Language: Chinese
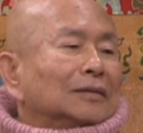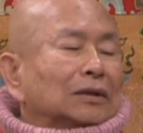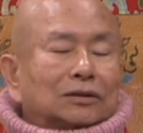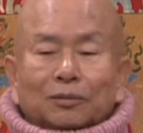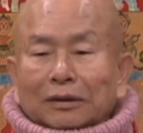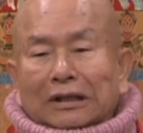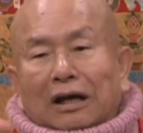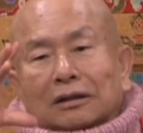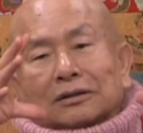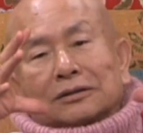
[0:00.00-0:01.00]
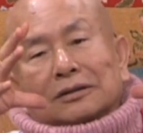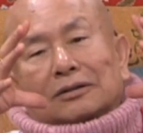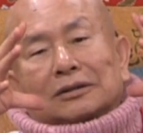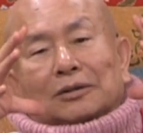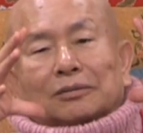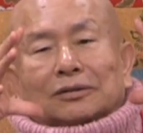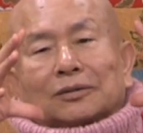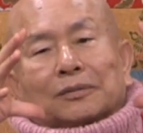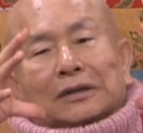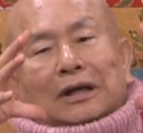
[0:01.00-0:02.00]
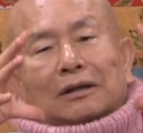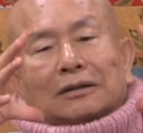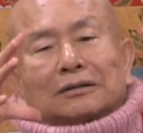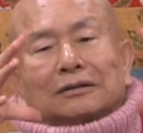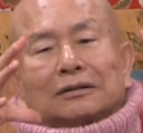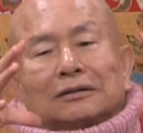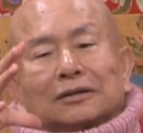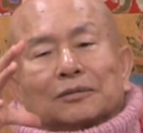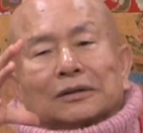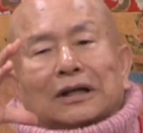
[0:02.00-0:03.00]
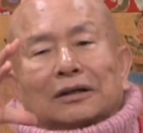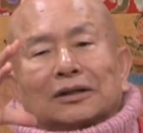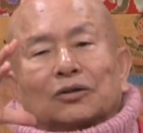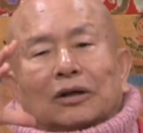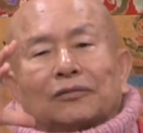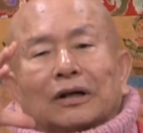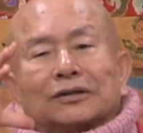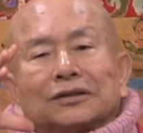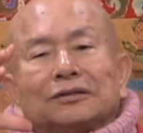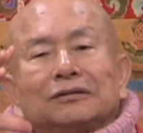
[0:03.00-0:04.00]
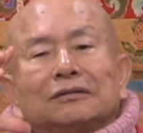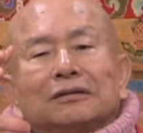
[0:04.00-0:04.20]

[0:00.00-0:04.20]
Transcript: 这么大而已啊，差不多这么大而已。这么大的一块黄金，